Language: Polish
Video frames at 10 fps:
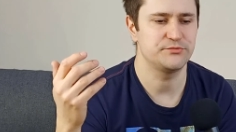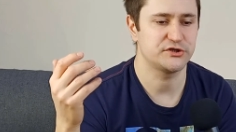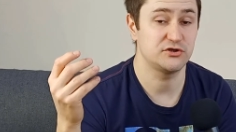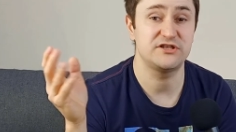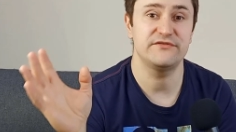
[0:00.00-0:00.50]
na
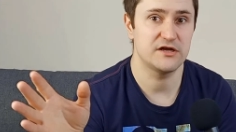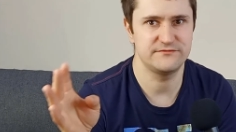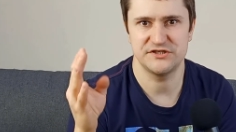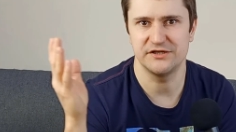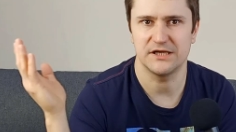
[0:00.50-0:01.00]
przykład
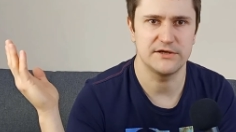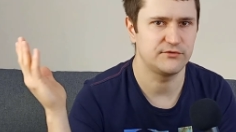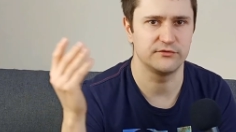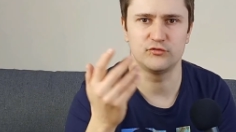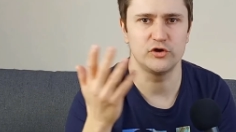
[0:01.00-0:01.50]
zostawiając właśnie
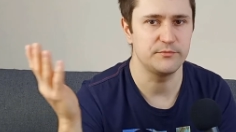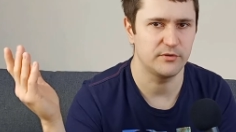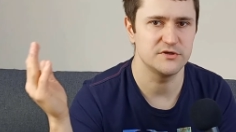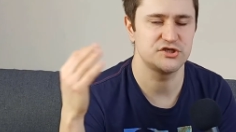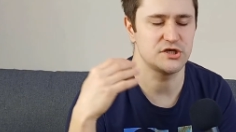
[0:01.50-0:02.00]
telefon w drugim
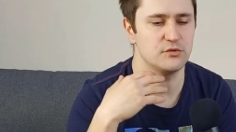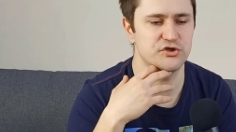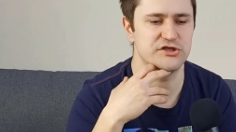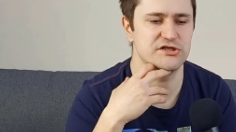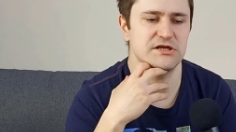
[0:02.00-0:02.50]
pomieszczeniu
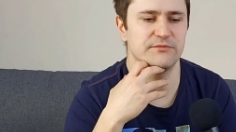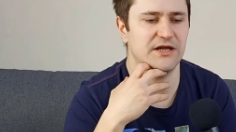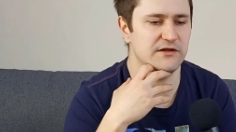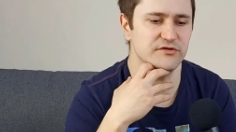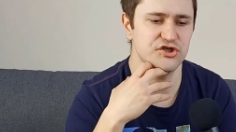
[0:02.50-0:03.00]
czy gdzieś tam
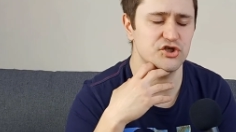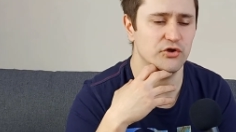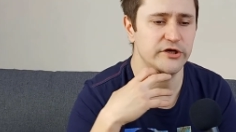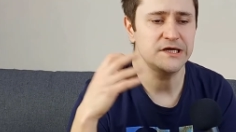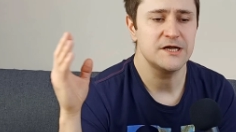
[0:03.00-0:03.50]
dalej
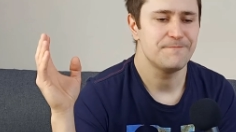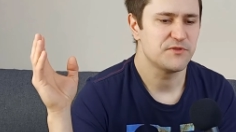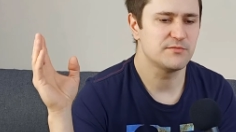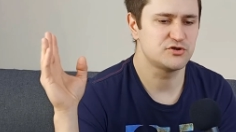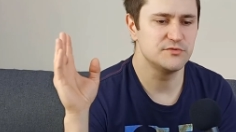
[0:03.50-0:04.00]
wyciszony
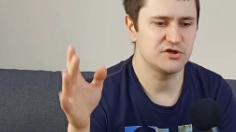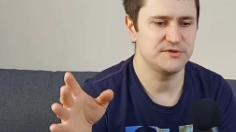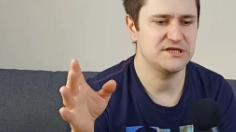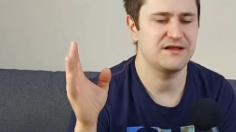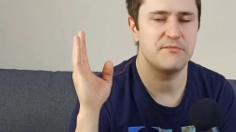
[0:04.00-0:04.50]
i po prostu my
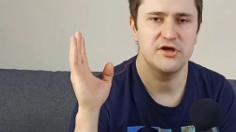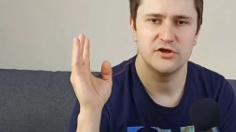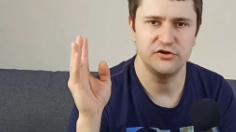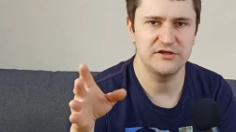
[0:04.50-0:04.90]
sobie siadamy,